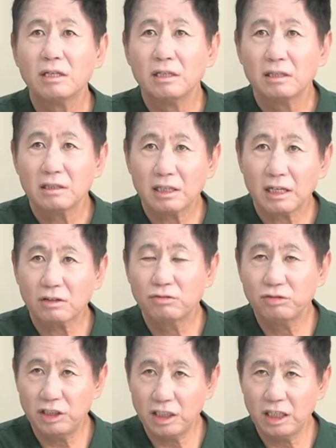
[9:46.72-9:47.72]
제가
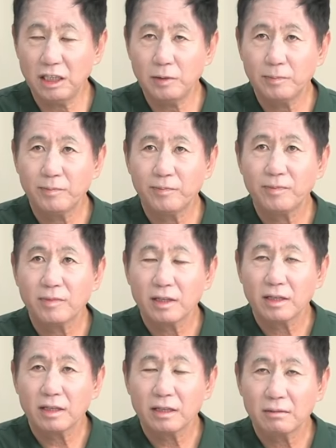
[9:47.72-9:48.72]
굳이
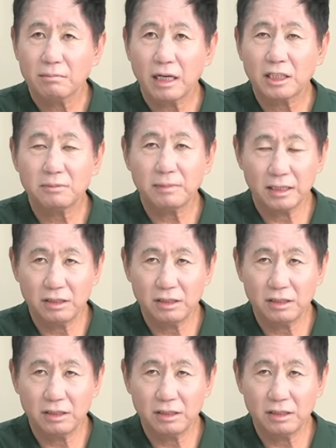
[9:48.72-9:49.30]
말씀 안